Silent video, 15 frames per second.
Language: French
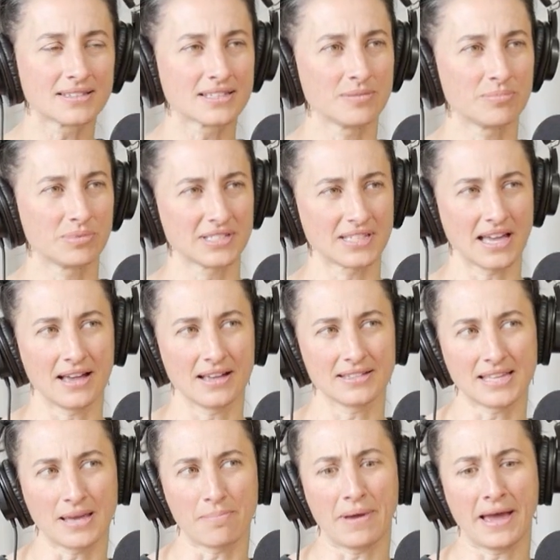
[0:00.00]
C'est un
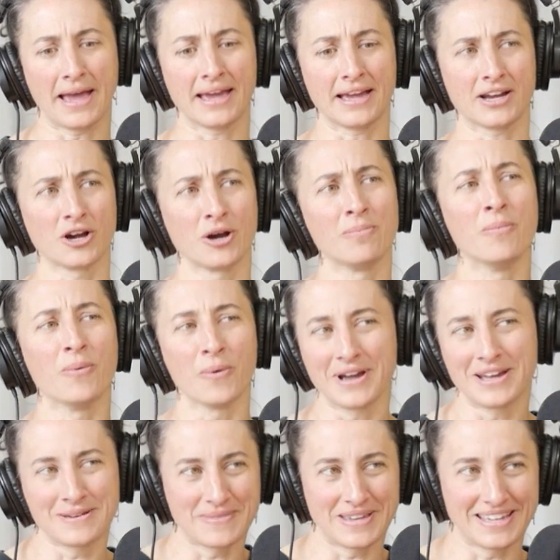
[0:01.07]
synonyme de honte.
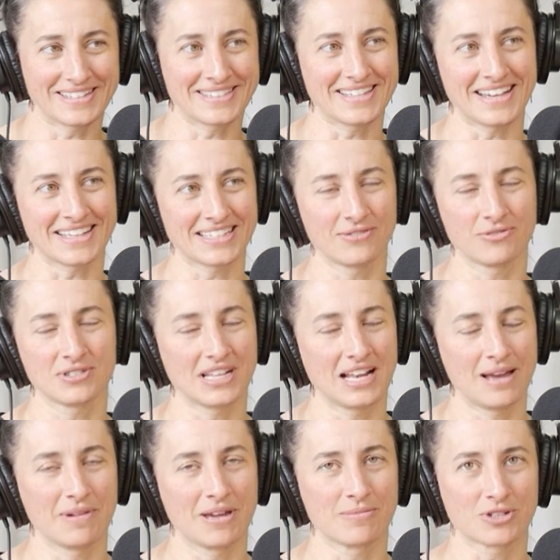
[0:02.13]
Moins, mais exact, ça veut dire
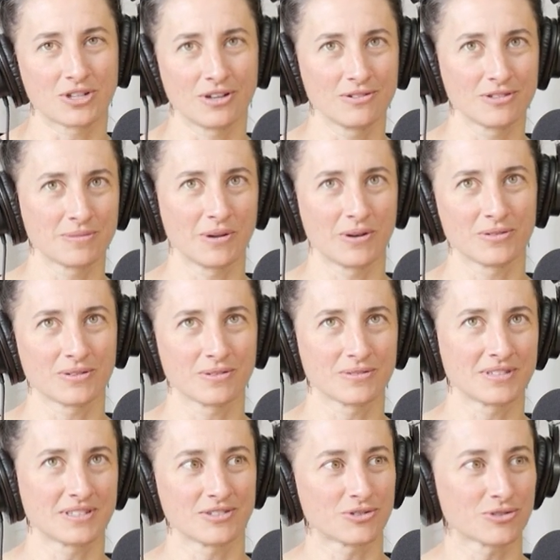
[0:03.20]
la même chose, mais on, on
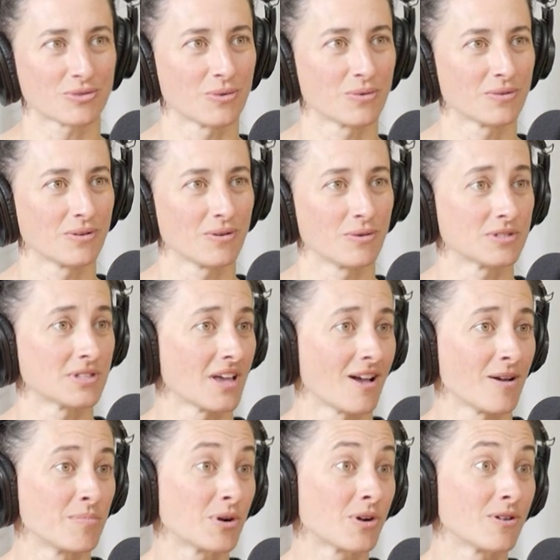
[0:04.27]
sait juste qu'on on, s'en
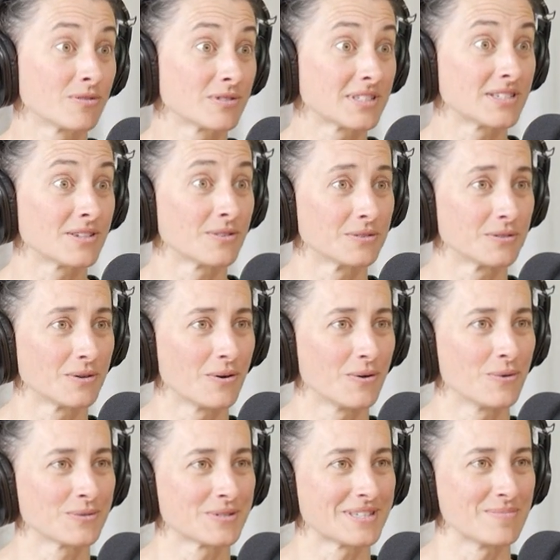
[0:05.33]
rend pas compte si on,
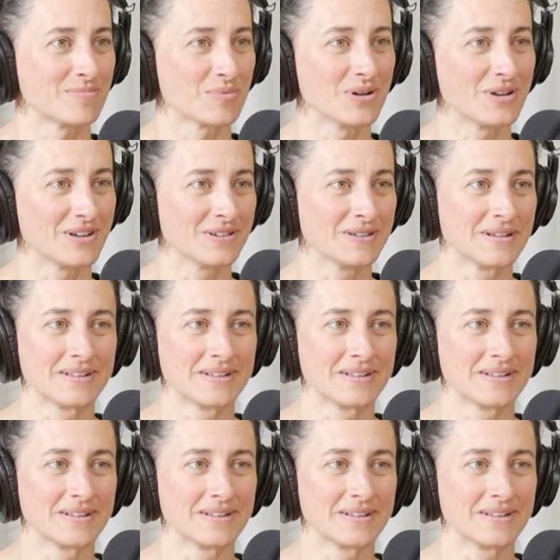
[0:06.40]
on sait pas, là.